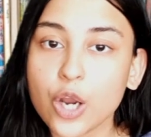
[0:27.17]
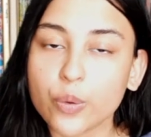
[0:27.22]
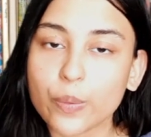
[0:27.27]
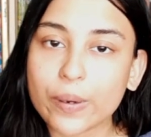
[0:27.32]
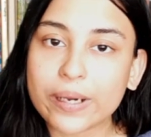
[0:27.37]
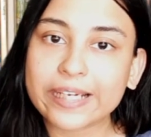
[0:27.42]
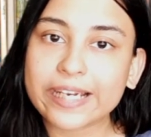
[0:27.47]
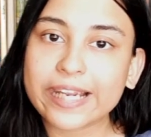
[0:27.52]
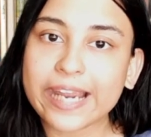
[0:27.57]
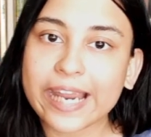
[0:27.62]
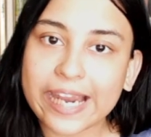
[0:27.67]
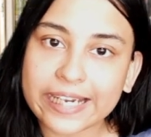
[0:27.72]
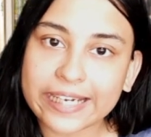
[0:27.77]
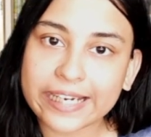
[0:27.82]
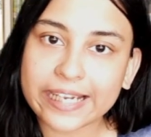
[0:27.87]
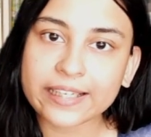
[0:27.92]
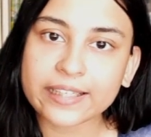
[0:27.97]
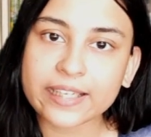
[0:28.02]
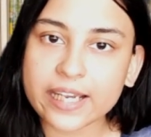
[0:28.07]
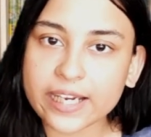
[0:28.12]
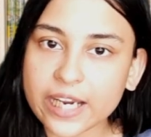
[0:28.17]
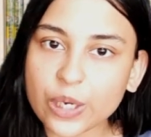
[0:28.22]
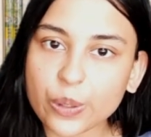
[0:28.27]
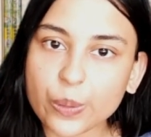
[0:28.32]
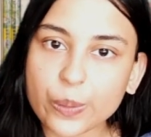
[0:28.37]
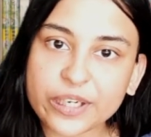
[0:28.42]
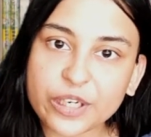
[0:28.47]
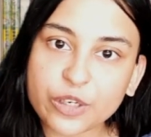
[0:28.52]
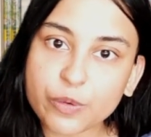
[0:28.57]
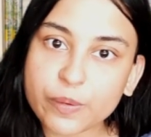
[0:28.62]
2018 तक या
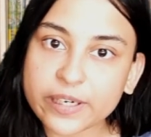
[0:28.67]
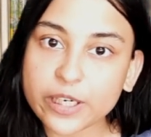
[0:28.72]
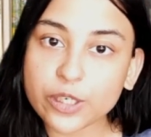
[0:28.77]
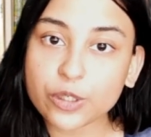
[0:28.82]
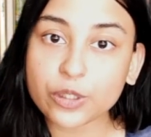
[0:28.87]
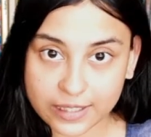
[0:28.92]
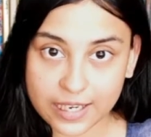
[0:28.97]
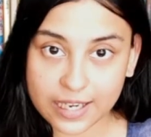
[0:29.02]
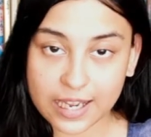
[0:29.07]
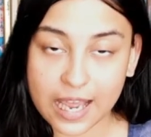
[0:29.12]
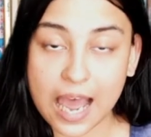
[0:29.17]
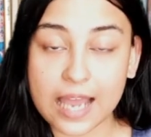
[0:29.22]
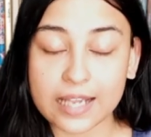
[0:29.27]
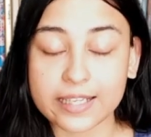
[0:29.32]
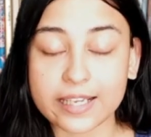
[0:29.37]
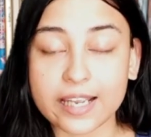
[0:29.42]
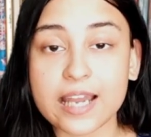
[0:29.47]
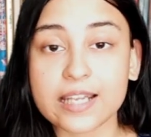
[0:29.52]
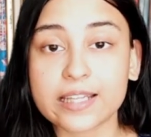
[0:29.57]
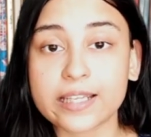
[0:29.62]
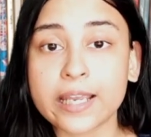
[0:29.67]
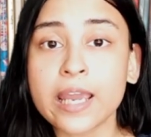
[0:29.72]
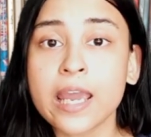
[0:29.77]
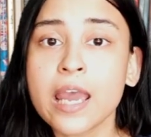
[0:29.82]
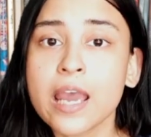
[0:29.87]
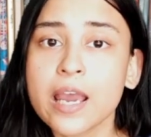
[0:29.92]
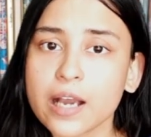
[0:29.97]
2020 तक आते आते